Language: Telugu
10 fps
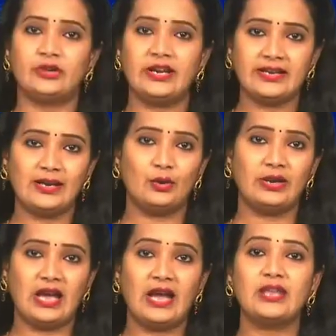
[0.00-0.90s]

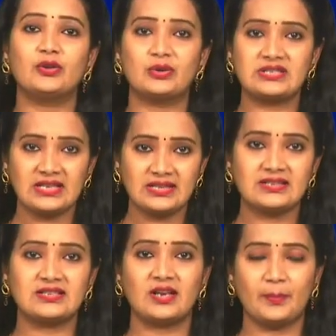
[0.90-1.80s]
టైటాన్లోని ఐదుగురు
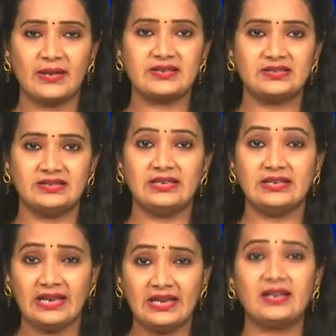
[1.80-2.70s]
సందర్శకుల పరిస్థితి
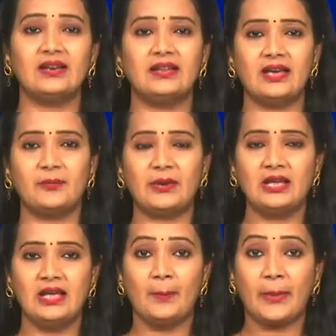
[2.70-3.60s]
ఏంటన్న దానిపై
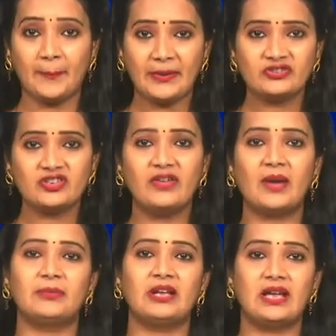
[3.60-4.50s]

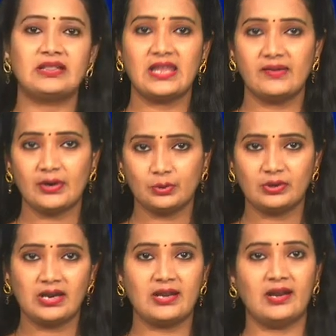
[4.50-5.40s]
వ్యాప్తంగా తీవ్ర
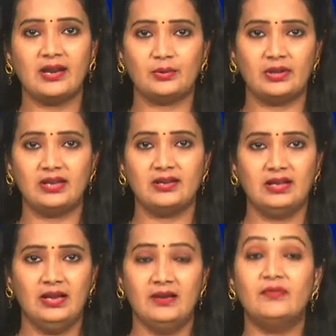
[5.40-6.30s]
ఉత్కంఠ నెలకొంది
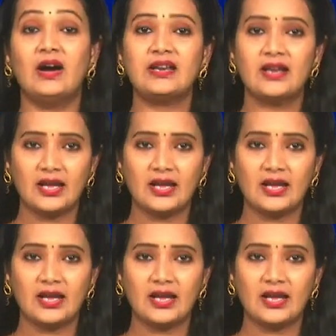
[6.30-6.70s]
వారి